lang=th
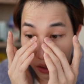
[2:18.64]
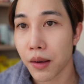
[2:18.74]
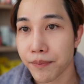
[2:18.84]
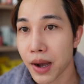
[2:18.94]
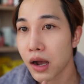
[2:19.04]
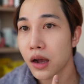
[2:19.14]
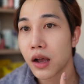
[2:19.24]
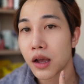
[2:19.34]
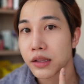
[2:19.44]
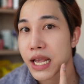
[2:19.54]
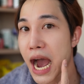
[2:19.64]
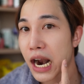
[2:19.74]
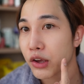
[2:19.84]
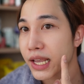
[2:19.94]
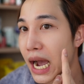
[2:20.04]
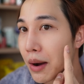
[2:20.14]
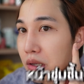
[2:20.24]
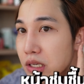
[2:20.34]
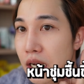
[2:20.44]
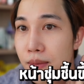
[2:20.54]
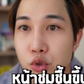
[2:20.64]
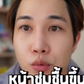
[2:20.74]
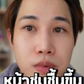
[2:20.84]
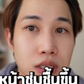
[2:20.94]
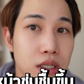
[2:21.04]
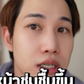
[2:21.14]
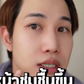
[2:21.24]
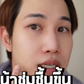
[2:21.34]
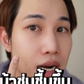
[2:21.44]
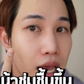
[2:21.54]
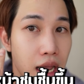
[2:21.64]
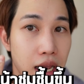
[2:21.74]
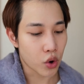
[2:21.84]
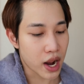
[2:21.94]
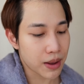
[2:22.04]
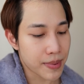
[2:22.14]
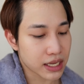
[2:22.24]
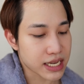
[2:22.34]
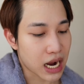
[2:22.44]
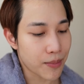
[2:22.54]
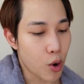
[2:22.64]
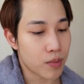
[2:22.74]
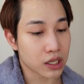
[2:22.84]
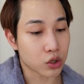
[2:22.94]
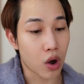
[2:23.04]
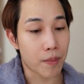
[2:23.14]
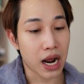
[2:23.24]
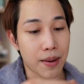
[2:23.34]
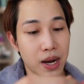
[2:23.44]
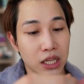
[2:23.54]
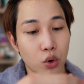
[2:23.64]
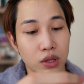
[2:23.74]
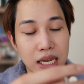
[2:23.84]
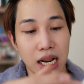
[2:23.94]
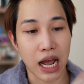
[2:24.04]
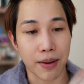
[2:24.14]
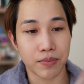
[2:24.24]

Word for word: เห็นปะหน้าเราเนี่ยครับก็จะเริ่มชุ่มชื่นขึ้นแล้วตัวแรกที่มันจะใช้ครับผมคือตัวพรามเมอร์ตัวนี้เลยครับ